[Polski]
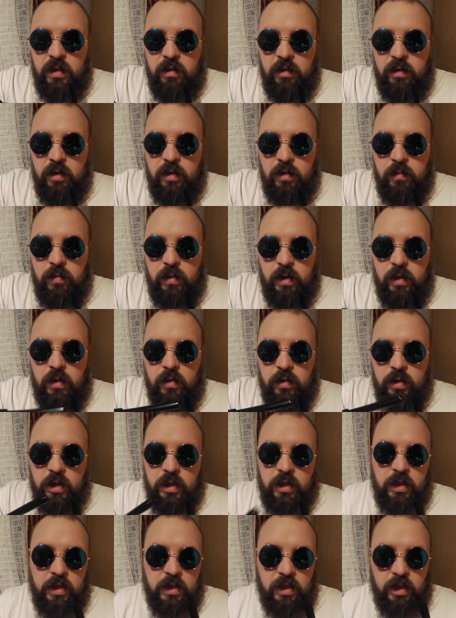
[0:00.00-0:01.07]
i
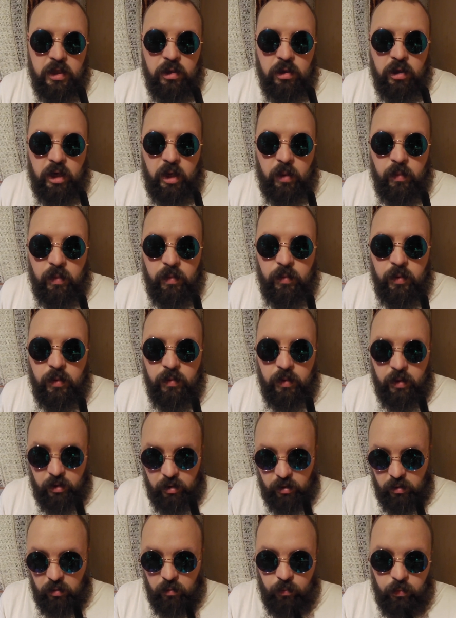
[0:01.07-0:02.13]
jednocześnie zaciągamy
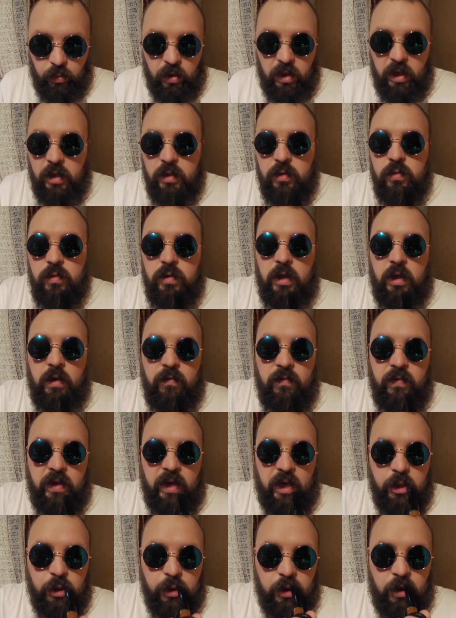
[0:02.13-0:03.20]
powietrze. Pokazuję i
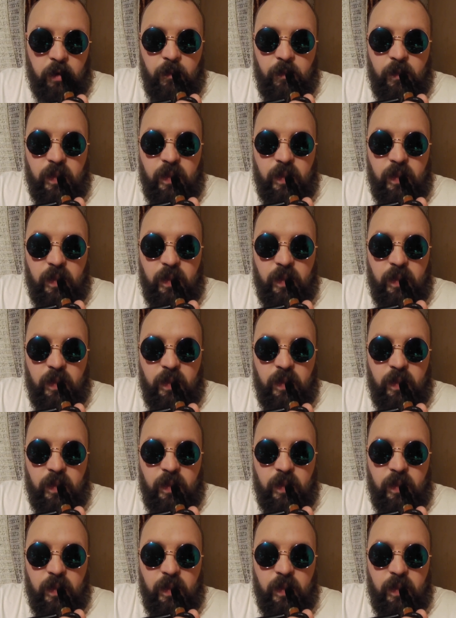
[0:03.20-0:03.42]
wyjaśniam.